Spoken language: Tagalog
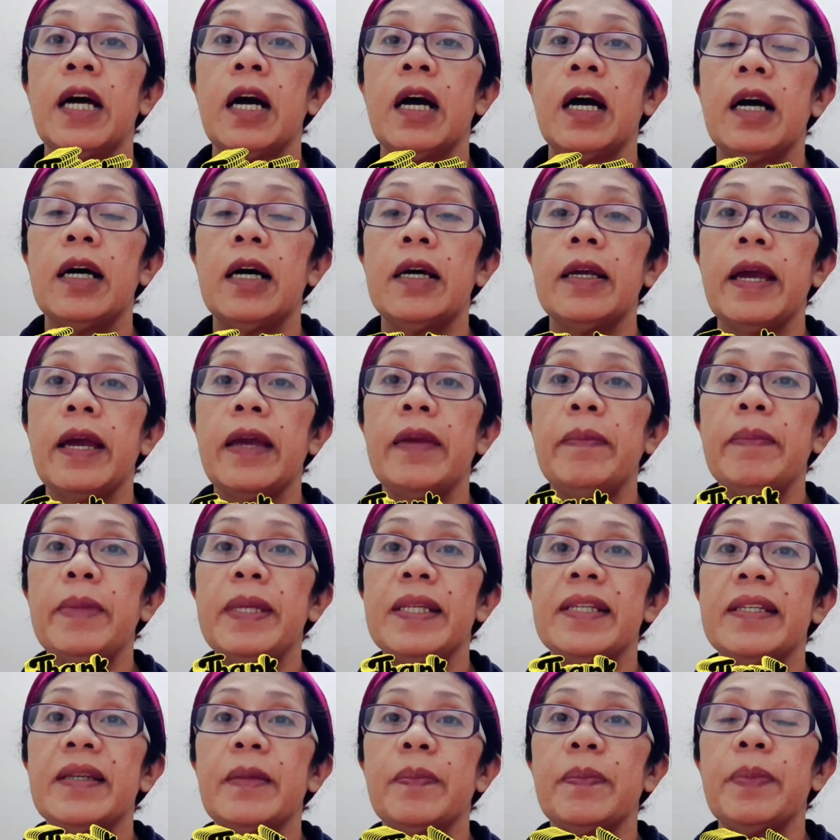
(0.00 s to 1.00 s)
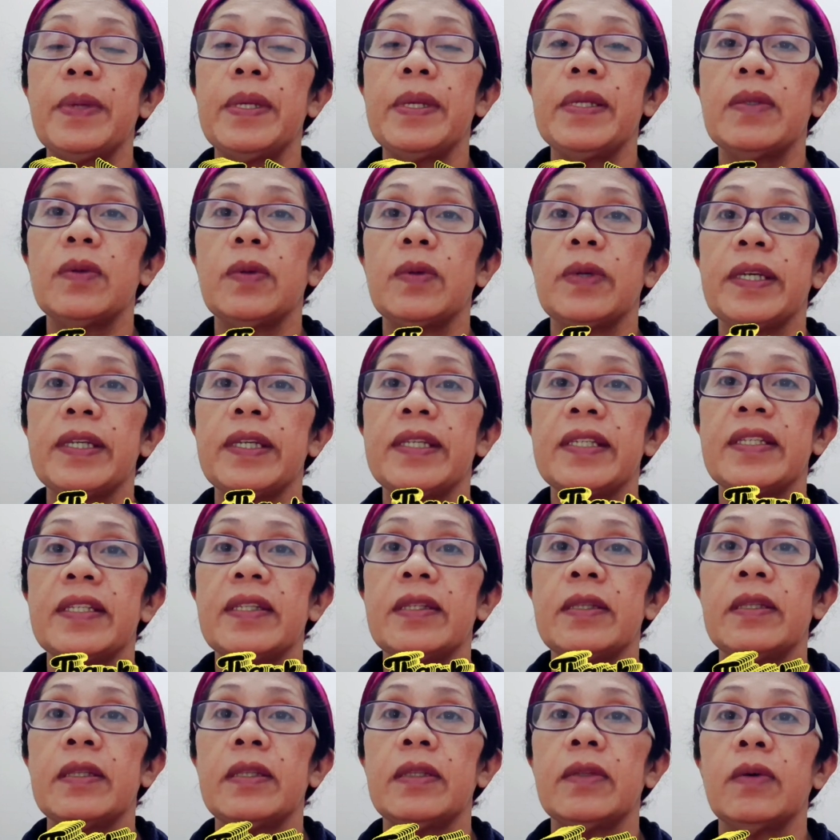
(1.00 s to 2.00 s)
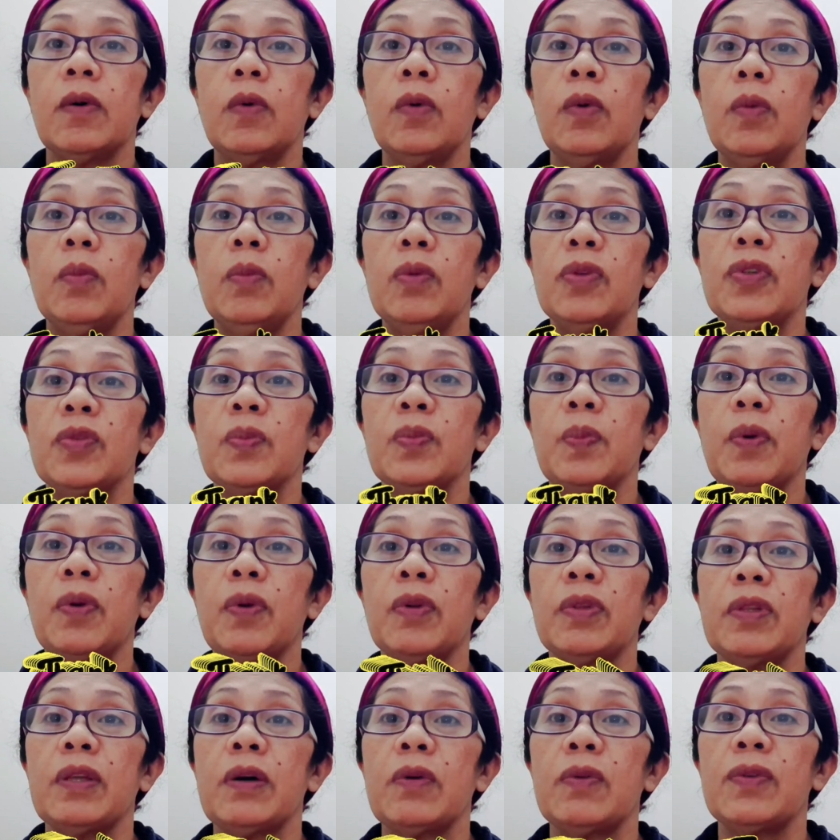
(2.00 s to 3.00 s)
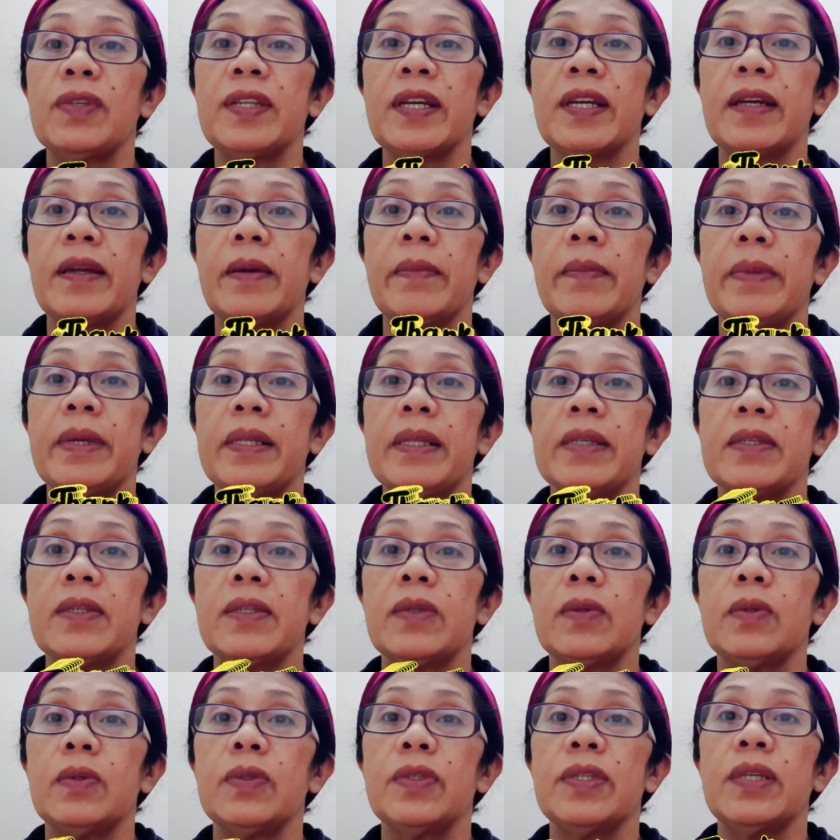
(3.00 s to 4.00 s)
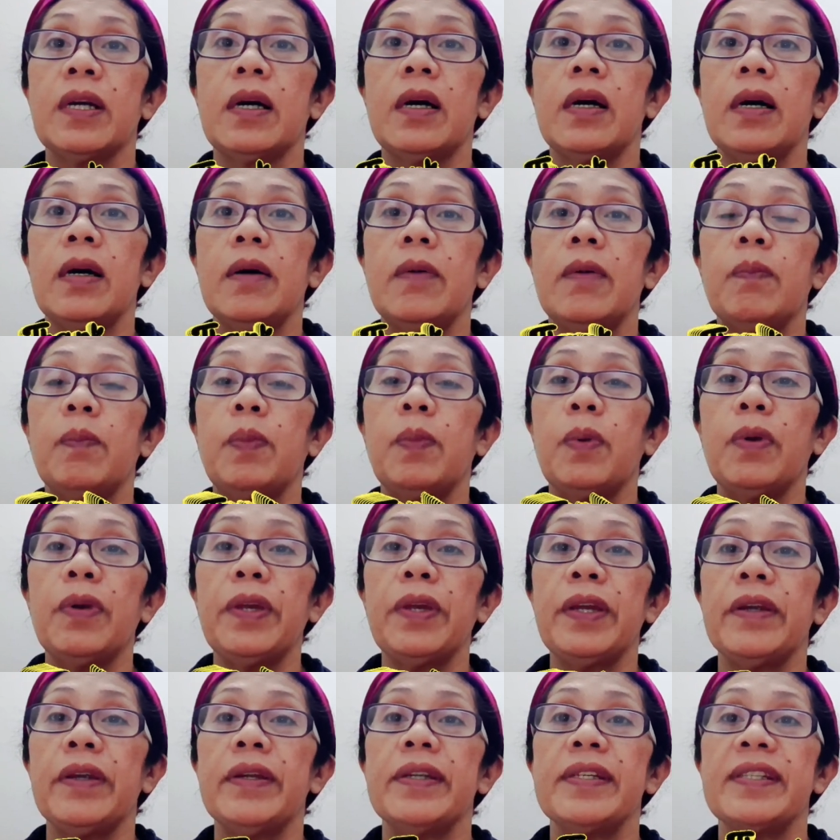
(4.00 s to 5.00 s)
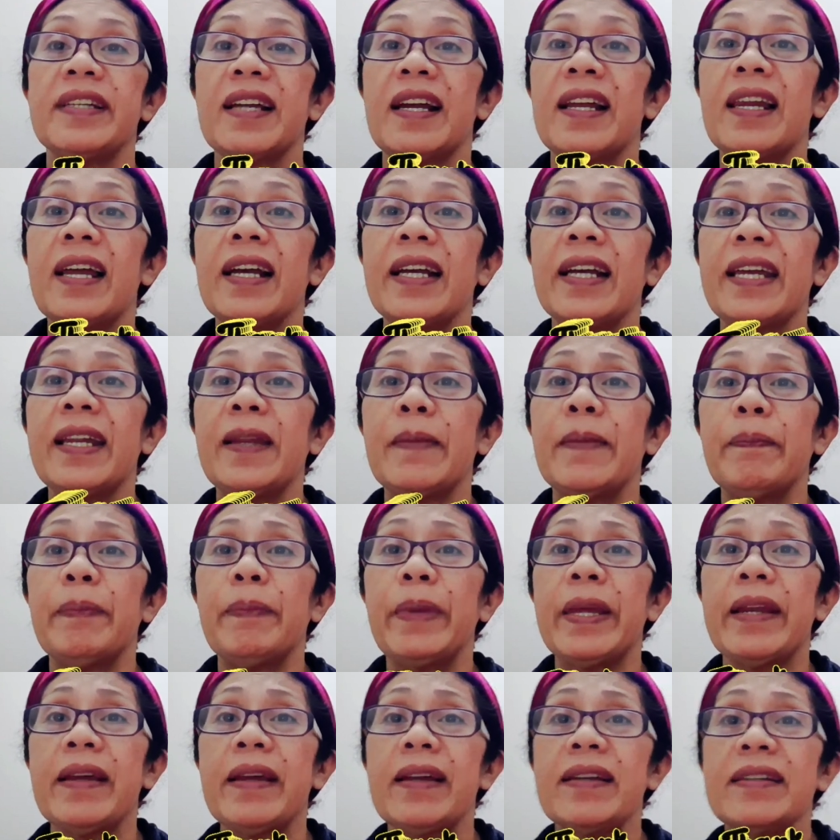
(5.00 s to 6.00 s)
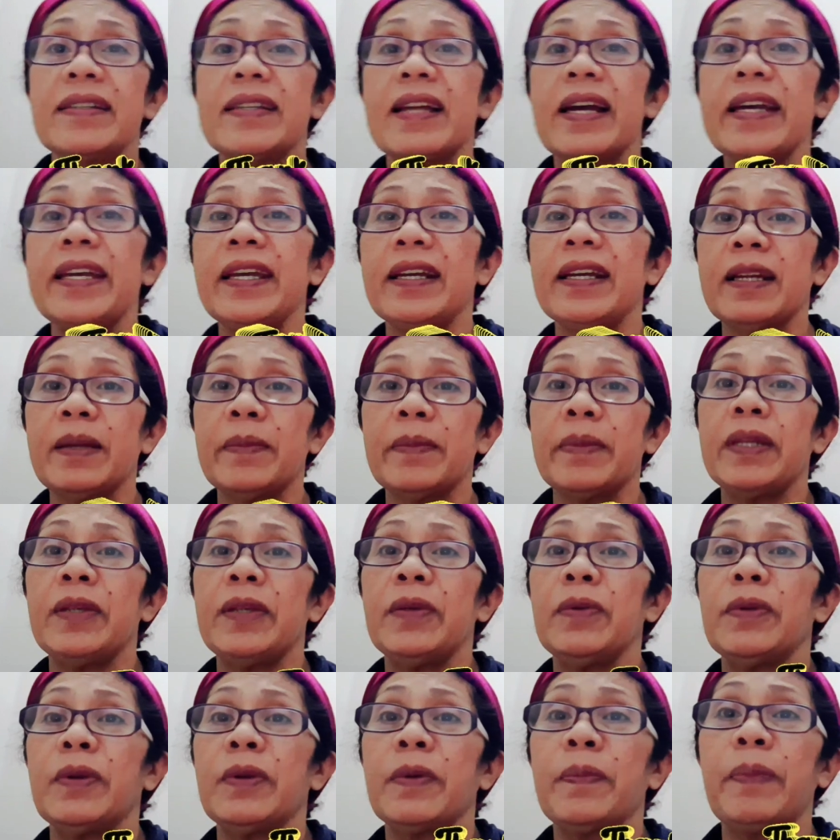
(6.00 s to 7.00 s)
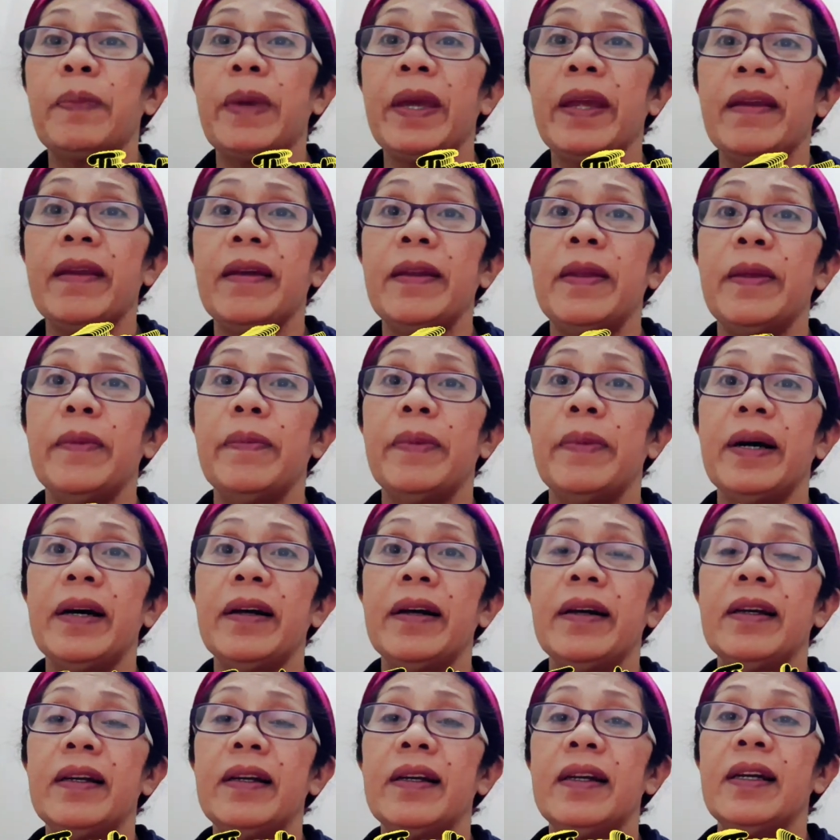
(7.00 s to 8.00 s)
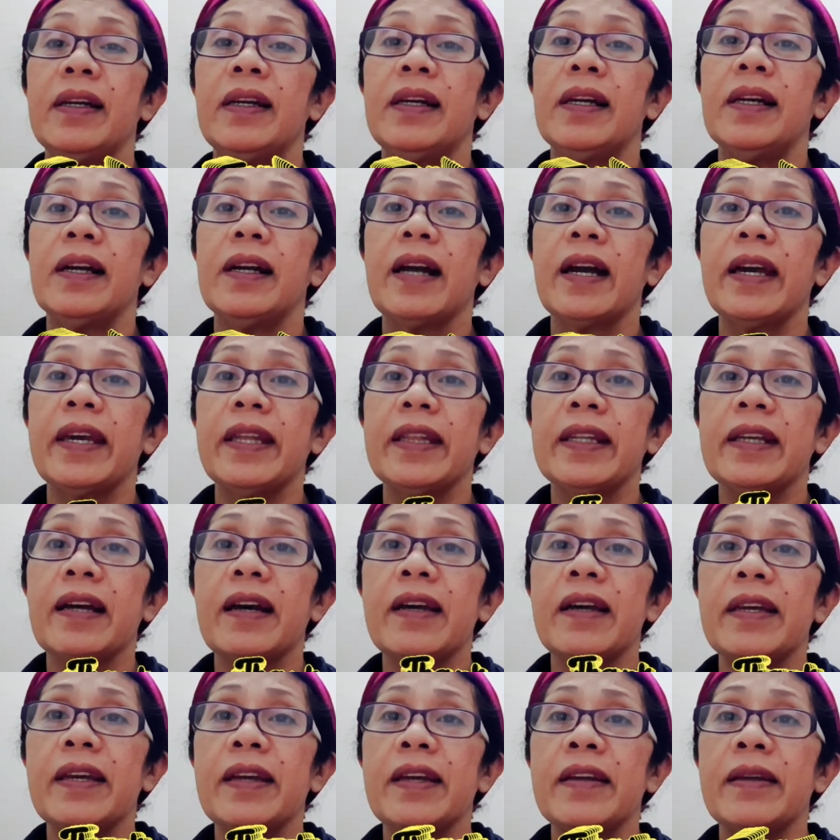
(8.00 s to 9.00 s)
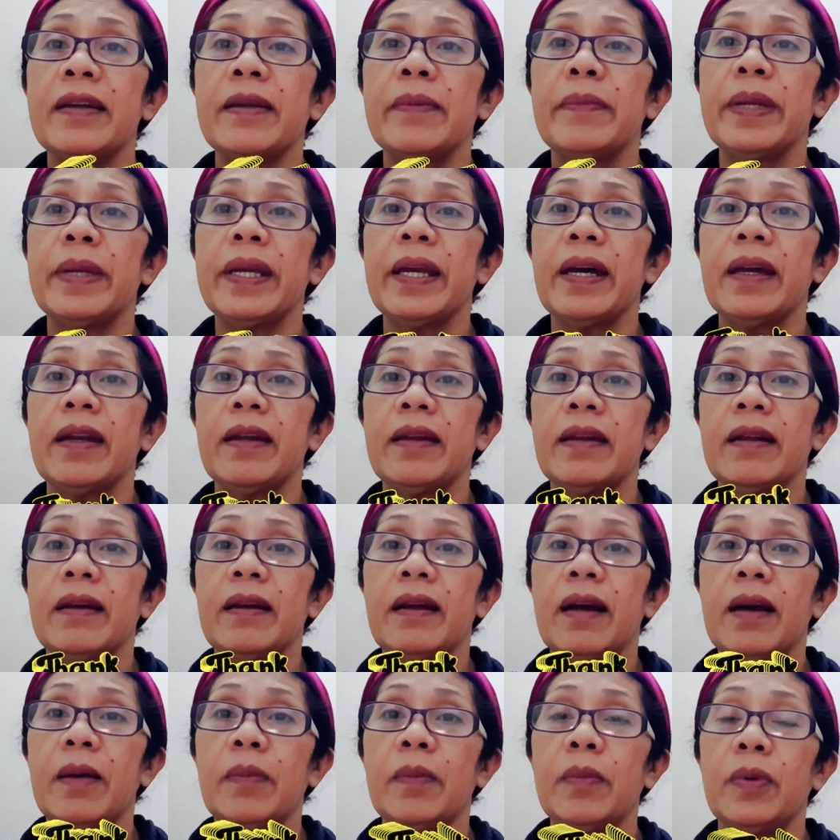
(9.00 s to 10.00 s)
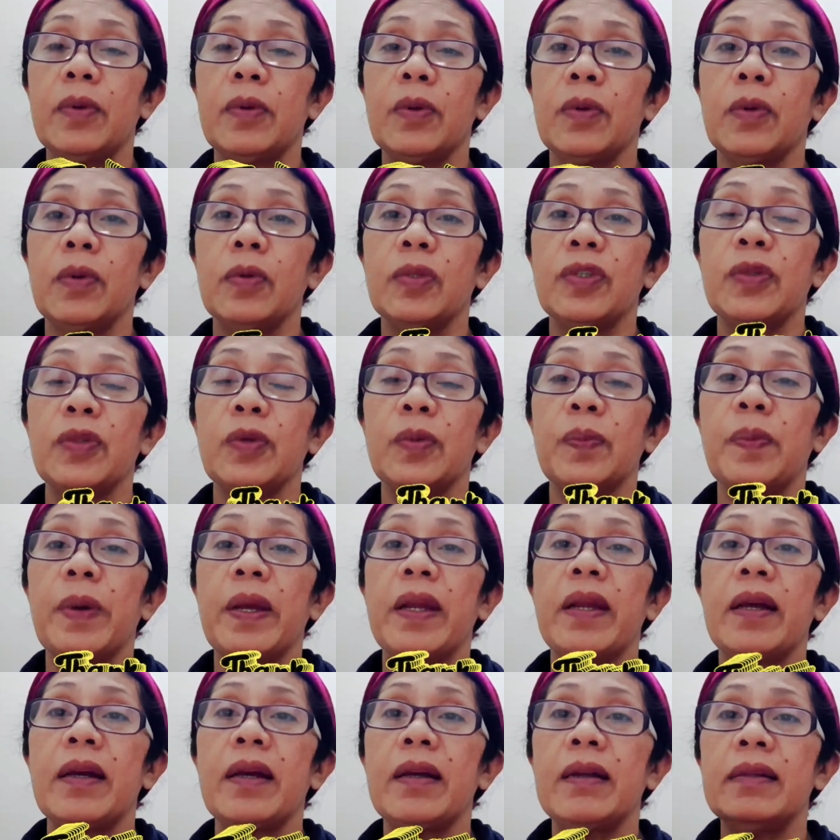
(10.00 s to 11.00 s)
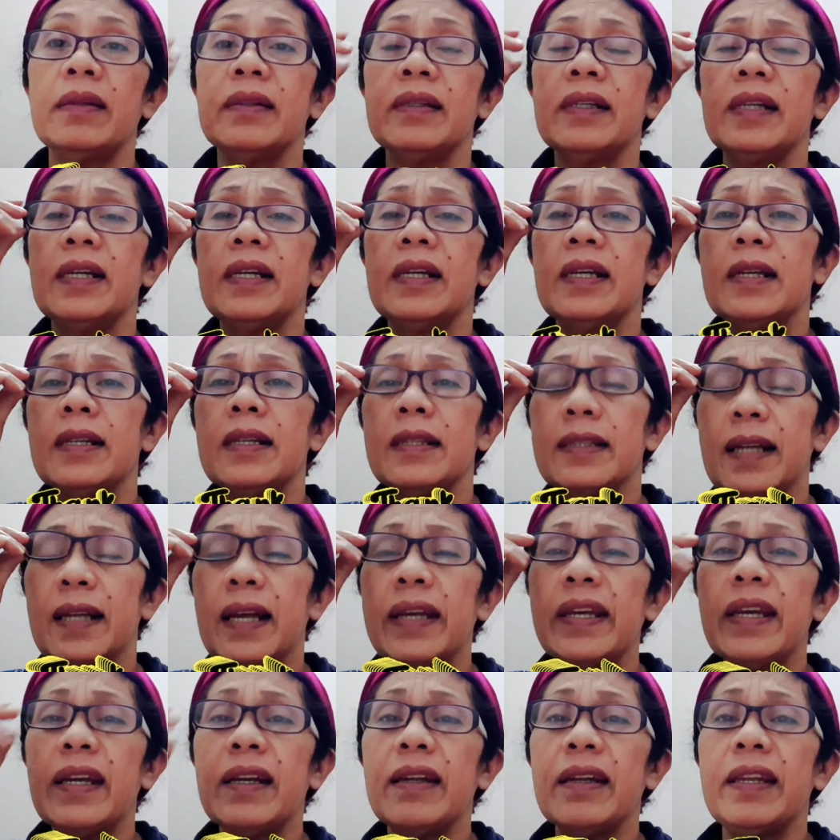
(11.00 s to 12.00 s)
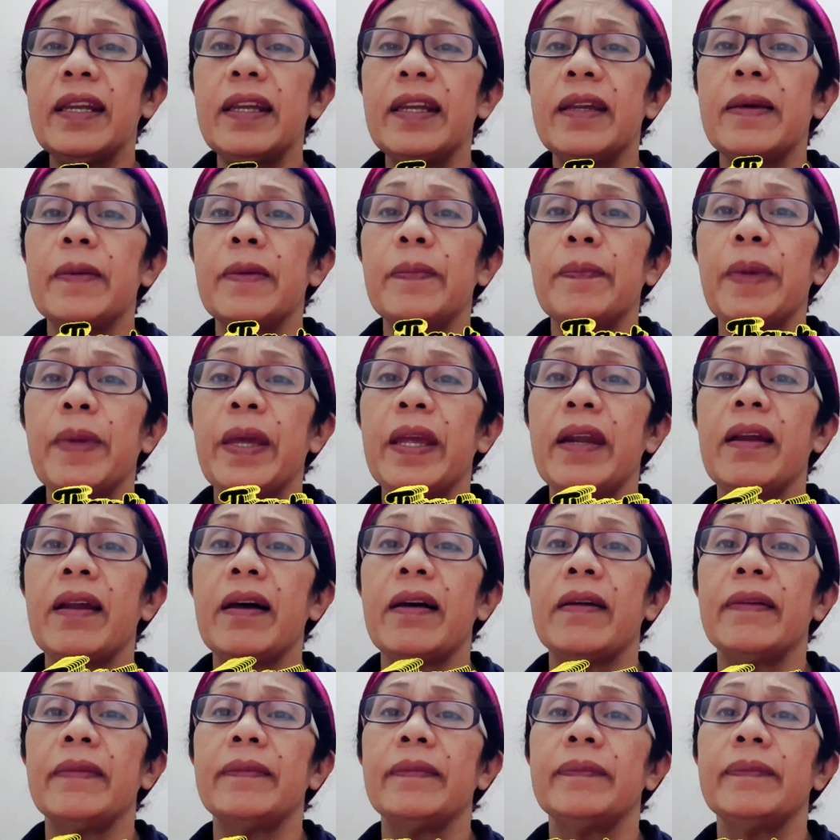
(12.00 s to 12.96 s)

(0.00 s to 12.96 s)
uh, ah, I mean sa piso is almost 4,000 a month. So, sa 4 years, ang laki ng pera. Ang sayang naman yun ng pera, di ba? Kahit kaya nang bayaran ng amo ko. So, parang sayang din ang pera.